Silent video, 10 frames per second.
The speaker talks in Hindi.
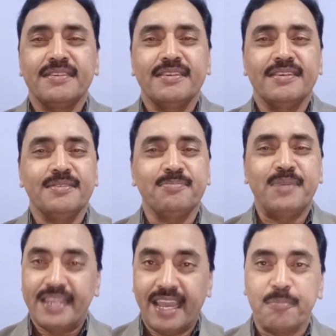आ,
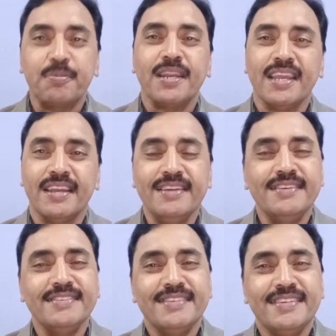मेरे अपने हैं
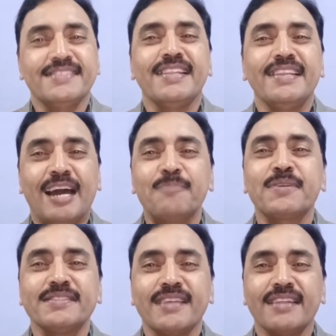इसलिए
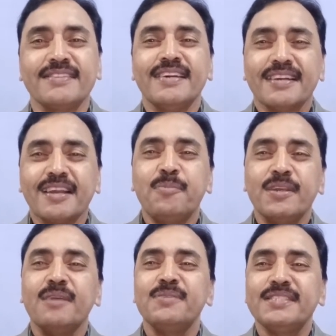आपके साथ कभी
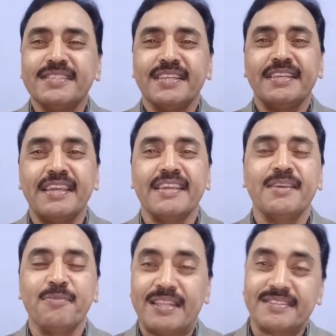कभी इस तरीके
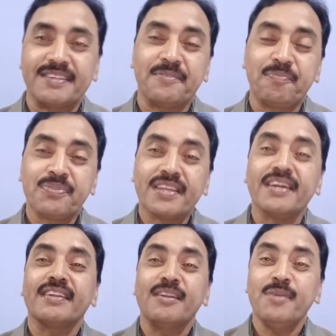की बातें
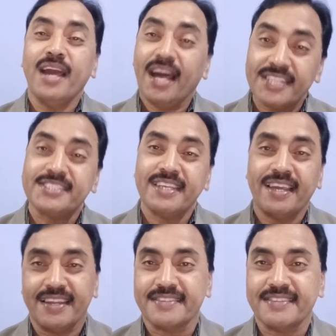करने में अच्छा
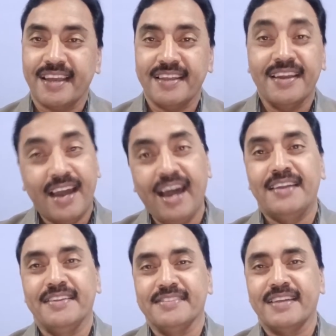लगता है
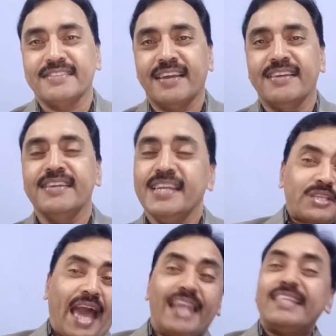आनंद आता है
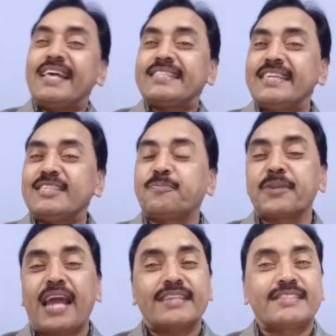कालिदास ने इस
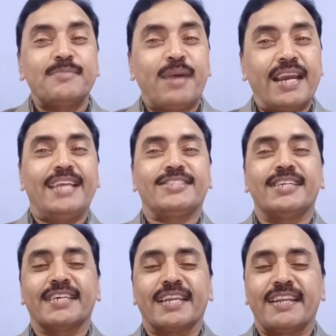प्रकार से
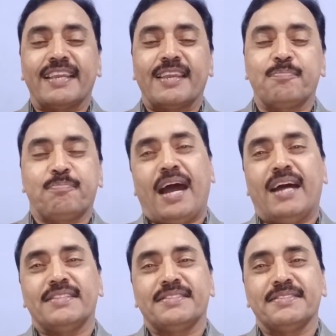मंगलाचरण करने के
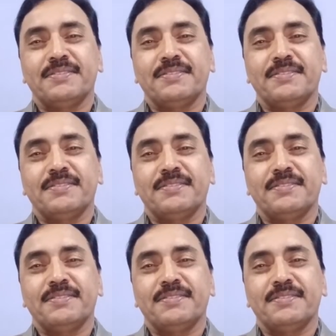बाद